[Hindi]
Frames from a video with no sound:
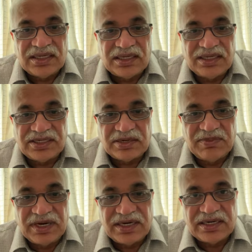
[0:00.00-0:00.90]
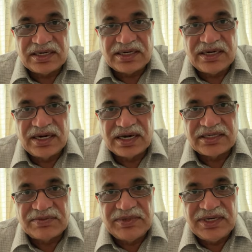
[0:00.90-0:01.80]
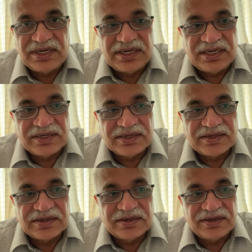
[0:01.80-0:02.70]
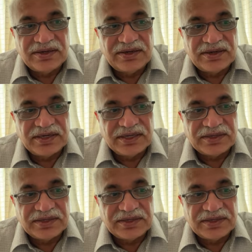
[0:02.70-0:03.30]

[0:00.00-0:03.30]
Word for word: ऋषभ हैं लक्ष्मी हैं और